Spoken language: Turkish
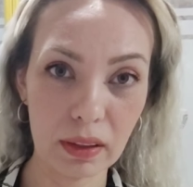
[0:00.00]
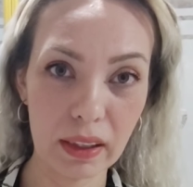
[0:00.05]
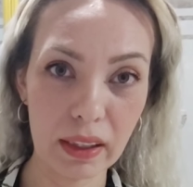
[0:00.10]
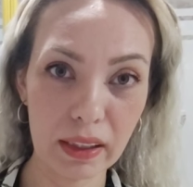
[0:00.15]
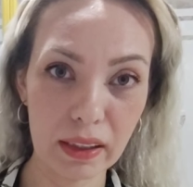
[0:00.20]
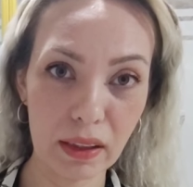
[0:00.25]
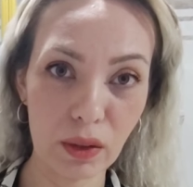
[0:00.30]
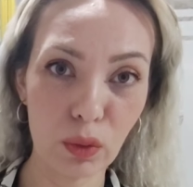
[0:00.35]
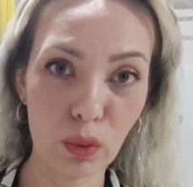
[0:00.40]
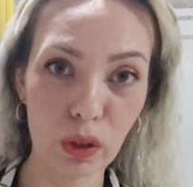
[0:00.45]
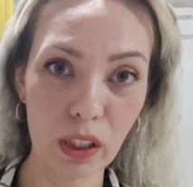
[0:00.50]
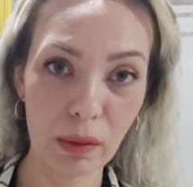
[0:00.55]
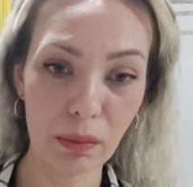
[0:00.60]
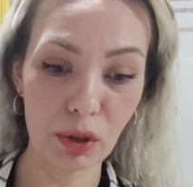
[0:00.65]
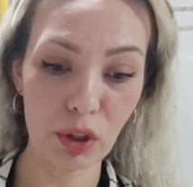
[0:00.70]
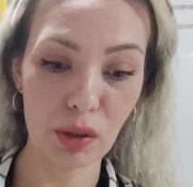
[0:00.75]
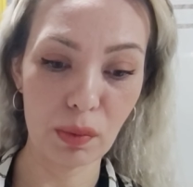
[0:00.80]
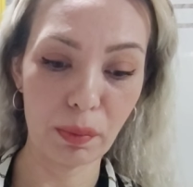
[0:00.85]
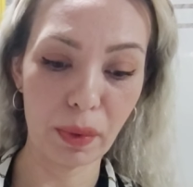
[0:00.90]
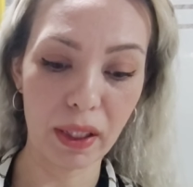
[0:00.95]
yağını
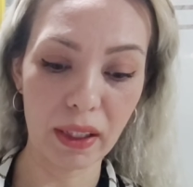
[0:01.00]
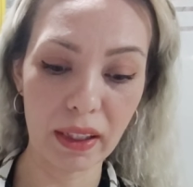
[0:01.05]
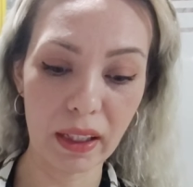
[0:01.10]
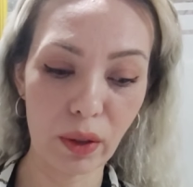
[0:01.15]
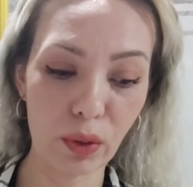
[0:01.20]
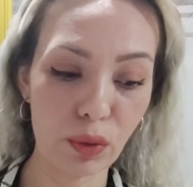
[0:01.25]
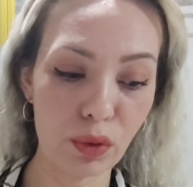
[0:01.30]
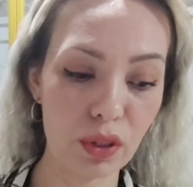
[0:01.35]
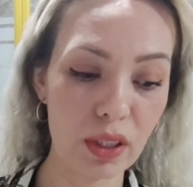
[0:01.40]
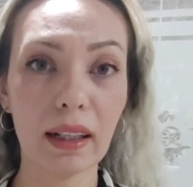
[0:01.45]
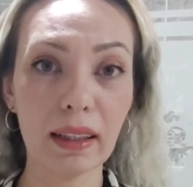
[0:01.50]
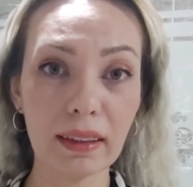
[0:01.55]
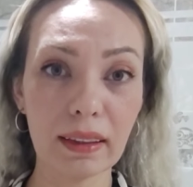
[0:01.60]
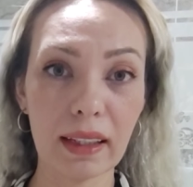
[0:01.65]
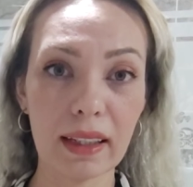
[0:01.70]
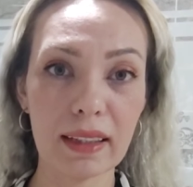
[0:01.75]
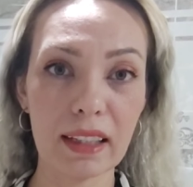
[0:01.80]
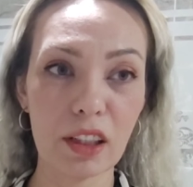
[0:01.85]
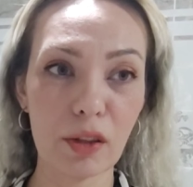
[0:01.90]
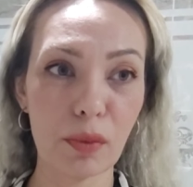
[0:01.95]
kullanmıştım ben daha önce.
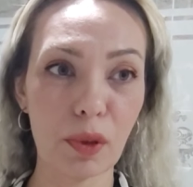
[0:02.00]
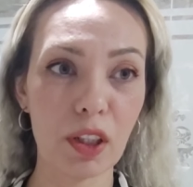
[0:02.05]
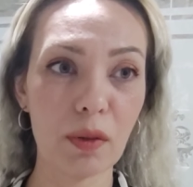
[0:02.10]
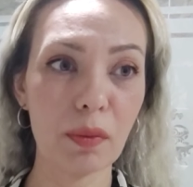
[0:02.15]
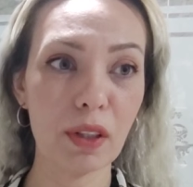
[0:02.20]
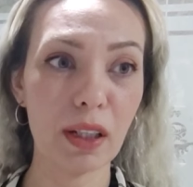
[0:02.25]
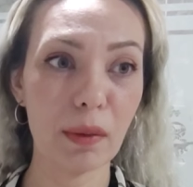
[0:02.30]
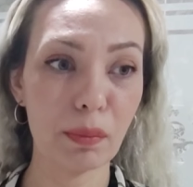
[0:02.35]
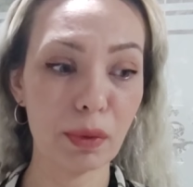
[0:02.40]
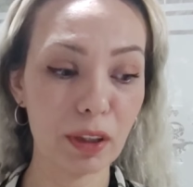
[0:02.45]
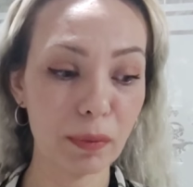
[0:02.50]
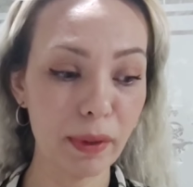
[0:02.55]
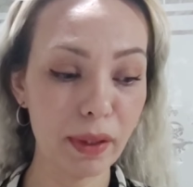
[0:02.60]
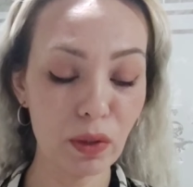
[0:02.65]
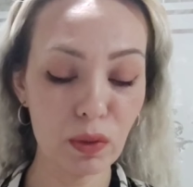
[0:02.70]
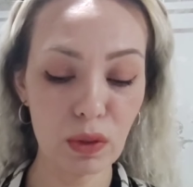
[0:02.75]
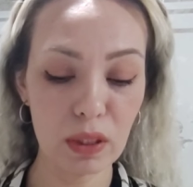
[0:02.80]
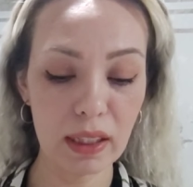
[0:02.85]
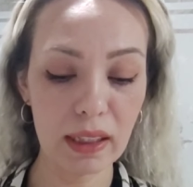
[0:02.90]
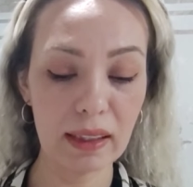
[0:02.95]
Hatta saç bakım yağım
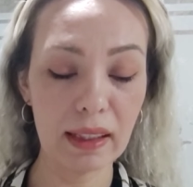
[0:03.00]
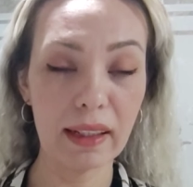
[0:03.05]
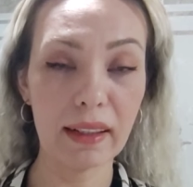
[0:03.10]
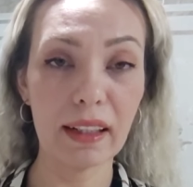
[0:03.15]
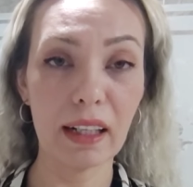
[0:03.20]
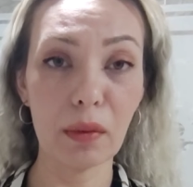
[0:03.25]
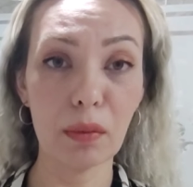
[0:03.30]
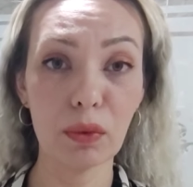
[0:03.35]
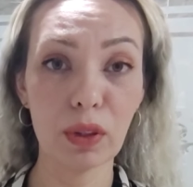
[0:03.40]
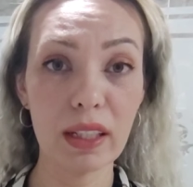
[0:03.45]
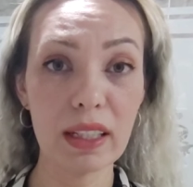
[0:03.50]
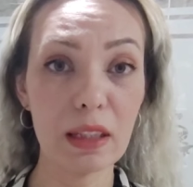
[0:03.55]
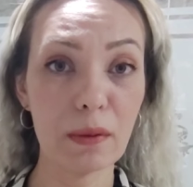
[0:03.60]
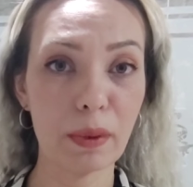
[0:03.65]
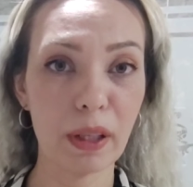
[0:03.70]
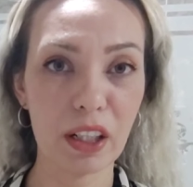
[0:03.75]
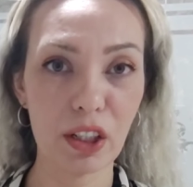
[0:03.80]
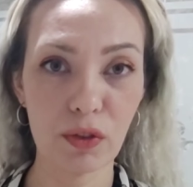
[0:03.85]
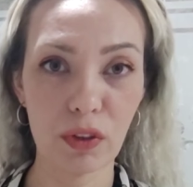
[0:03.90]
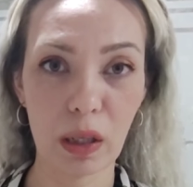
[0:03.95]
bitmek üzere tekrar buna
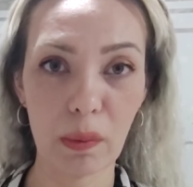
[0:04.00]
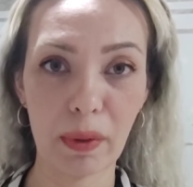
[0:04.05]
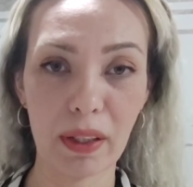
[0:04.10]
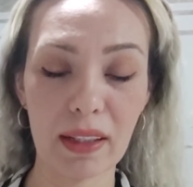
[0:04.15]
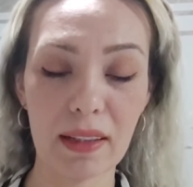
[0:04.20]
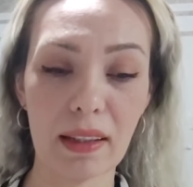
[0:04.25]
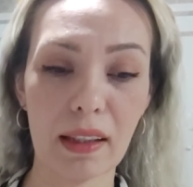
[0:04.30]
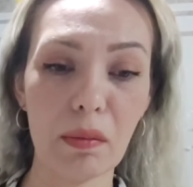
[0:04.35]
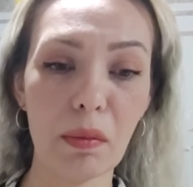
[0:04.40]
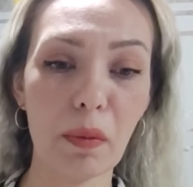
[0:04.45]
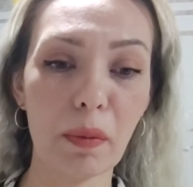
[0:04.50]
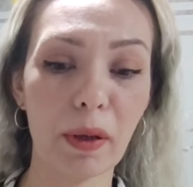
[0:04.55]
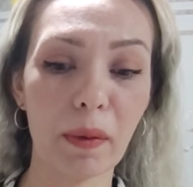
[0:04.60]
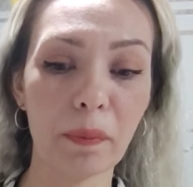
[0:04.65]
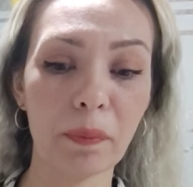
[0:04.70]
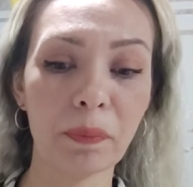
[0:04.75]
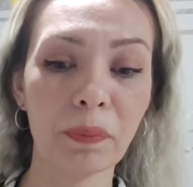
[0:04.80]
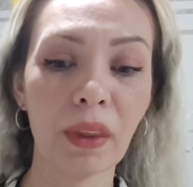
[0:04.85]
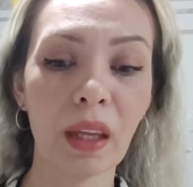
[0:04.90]
sipariş vermek istedim ama.